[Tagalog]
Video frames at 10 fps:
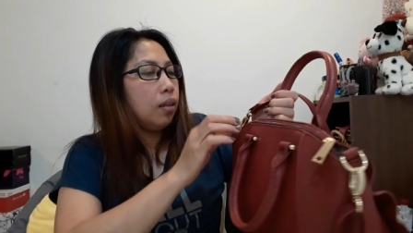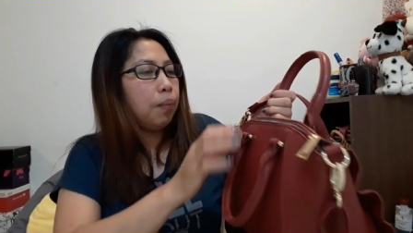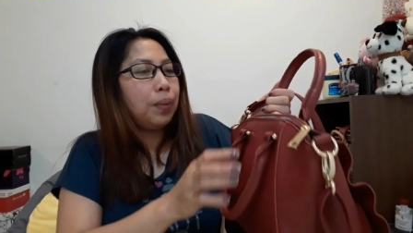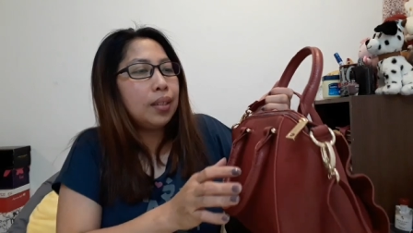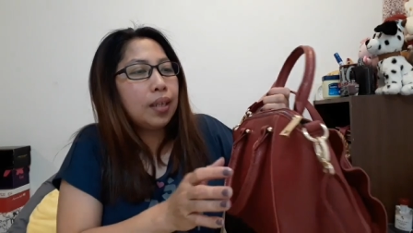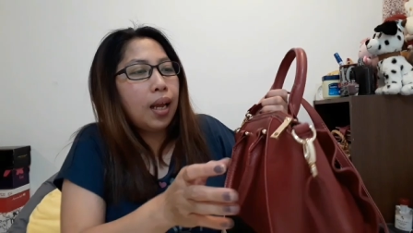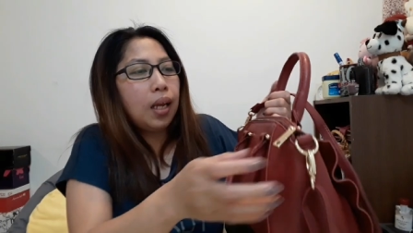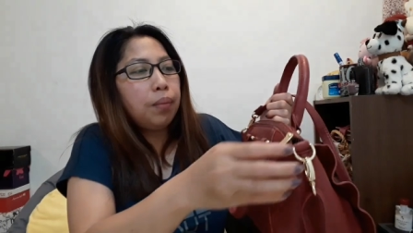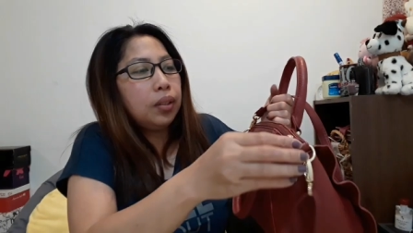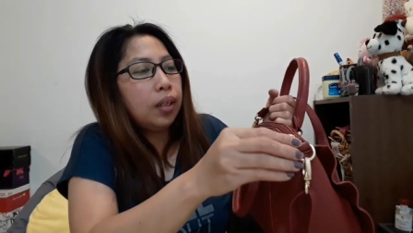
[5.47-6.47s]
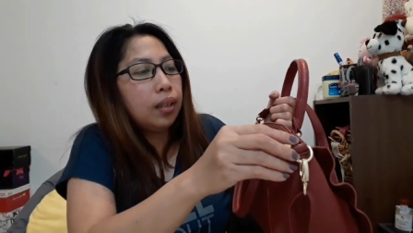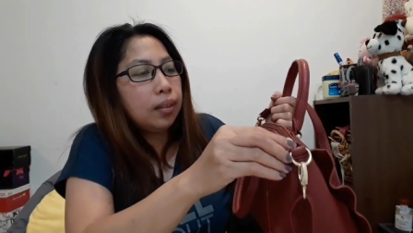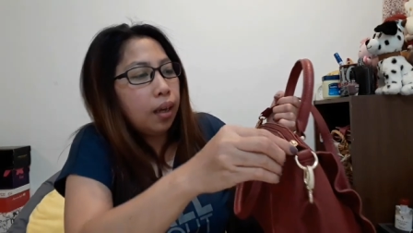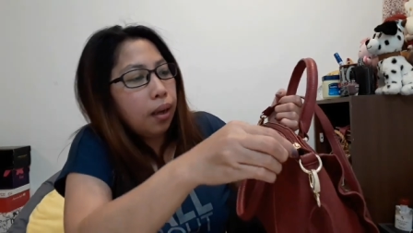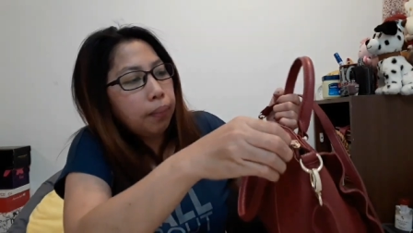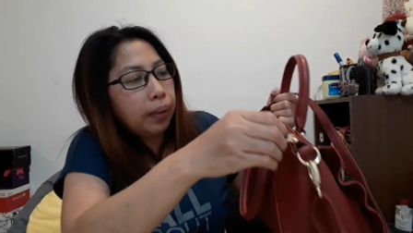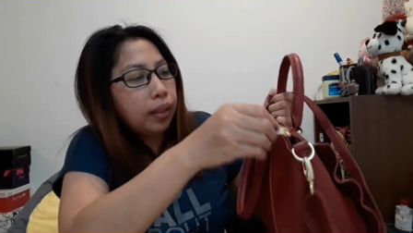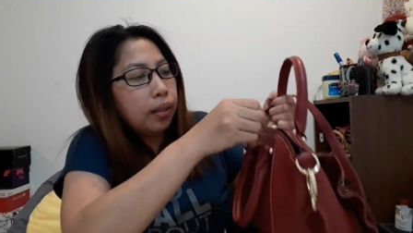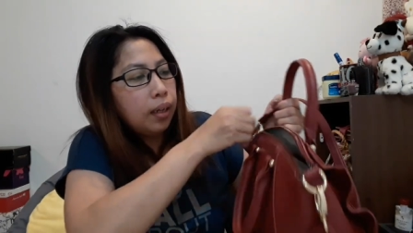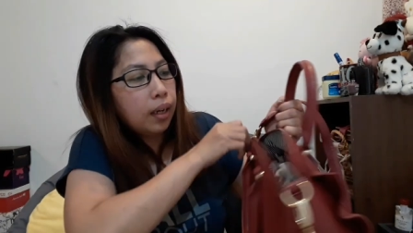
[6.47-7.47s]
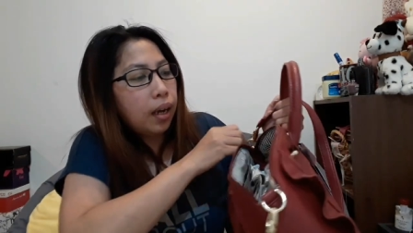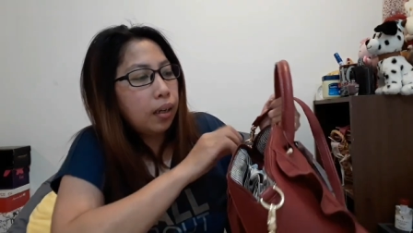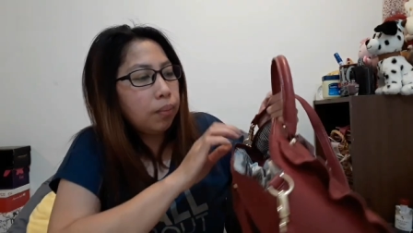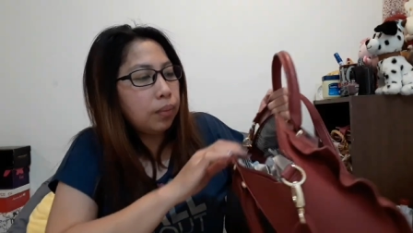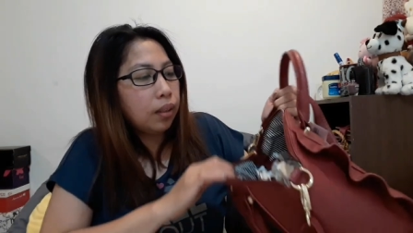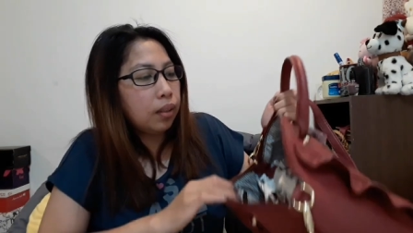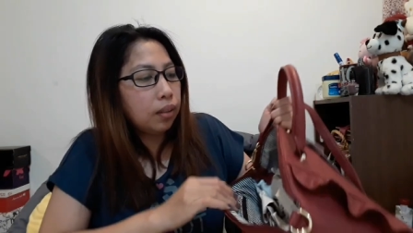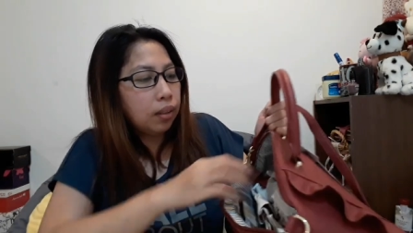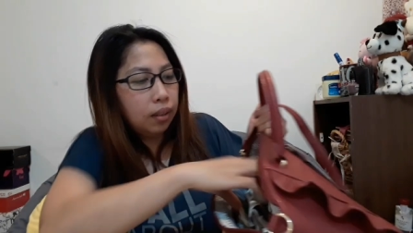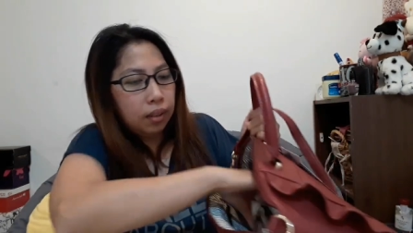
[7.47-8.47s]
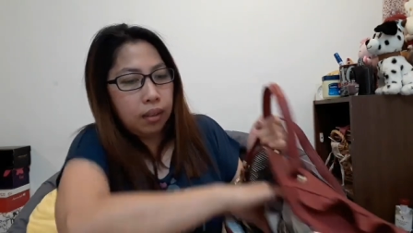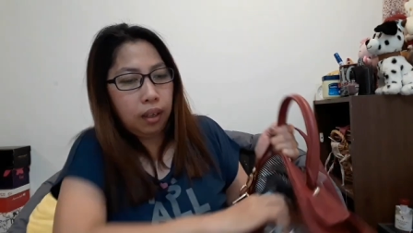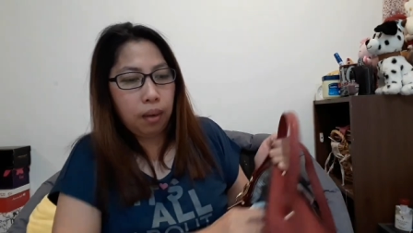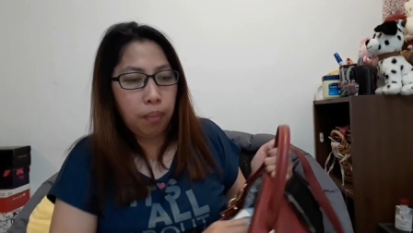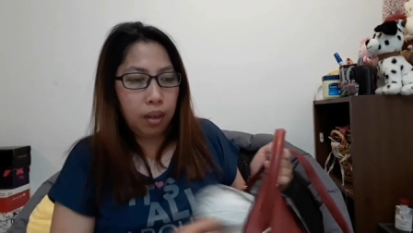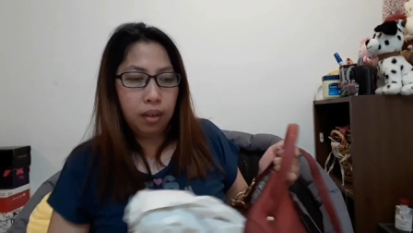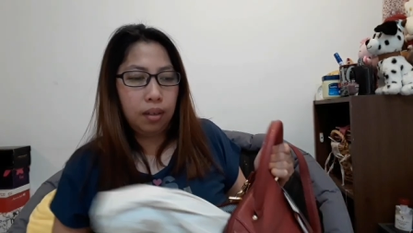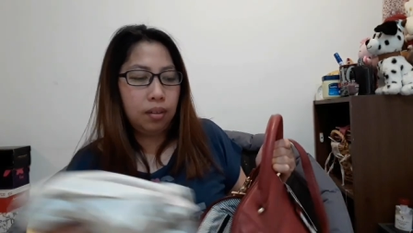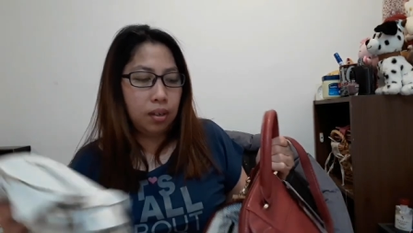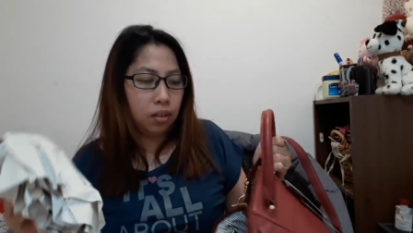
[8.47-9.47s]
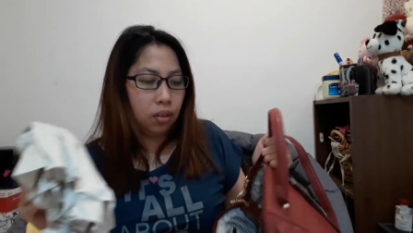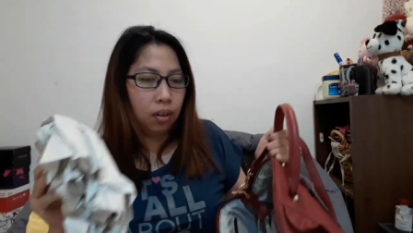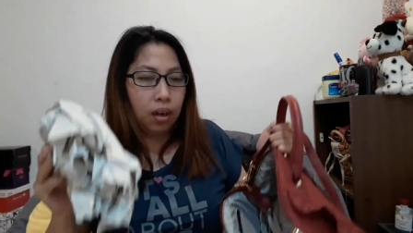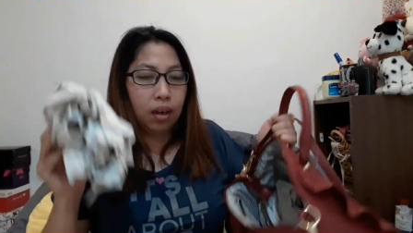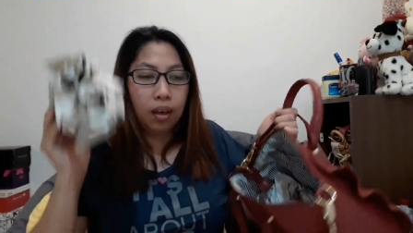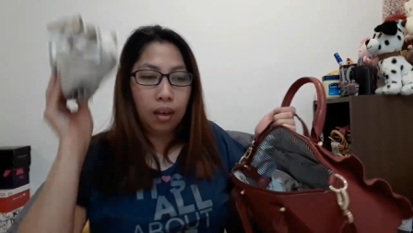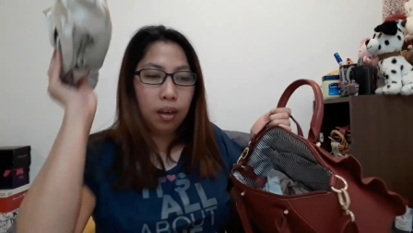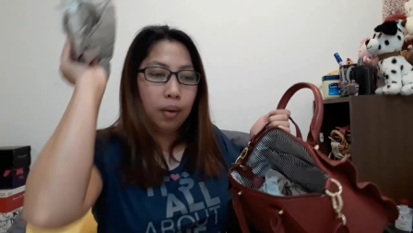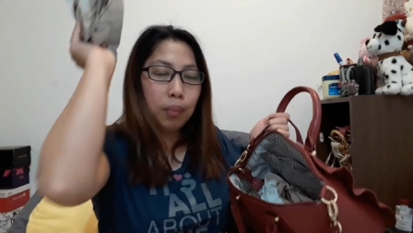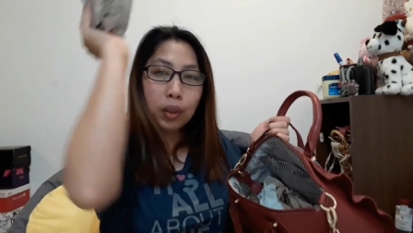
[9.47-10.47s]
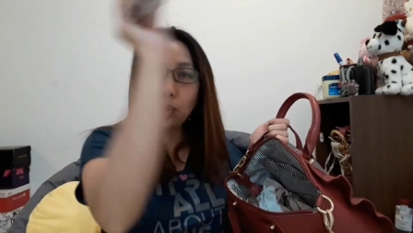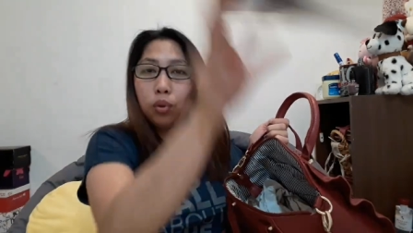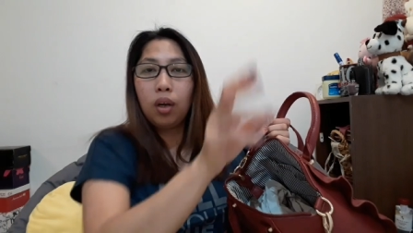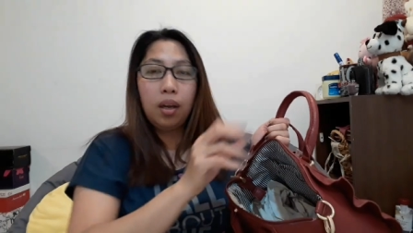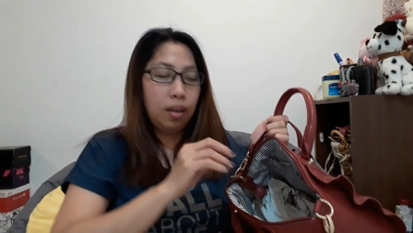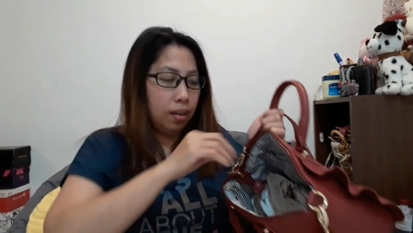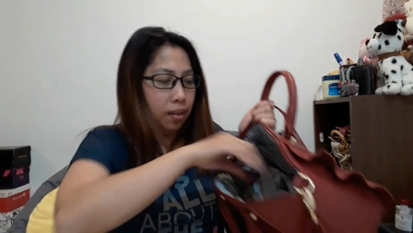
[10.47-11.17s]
Napinsala ba siya sa paglaganap ng krimen? Hindi, joke lang. Basura.